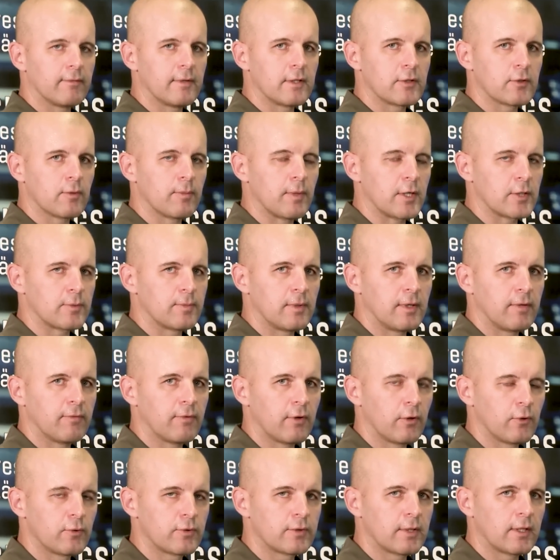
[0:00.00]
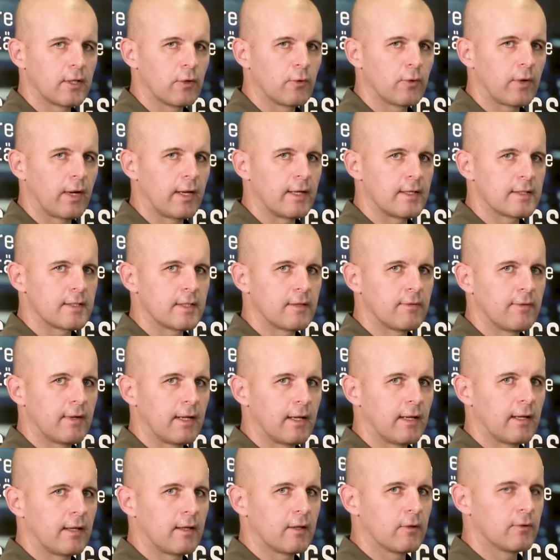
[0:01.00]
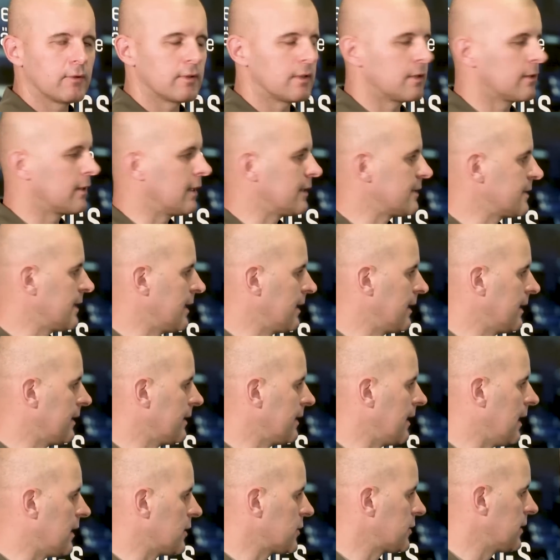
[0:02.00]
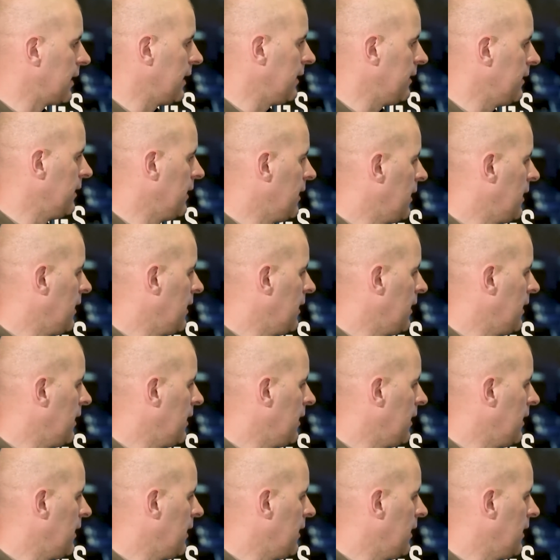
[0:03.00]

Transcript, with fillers: wie zum Beispiel die Verluste der Ukraine sich wirklich und tatsächlich darstellen.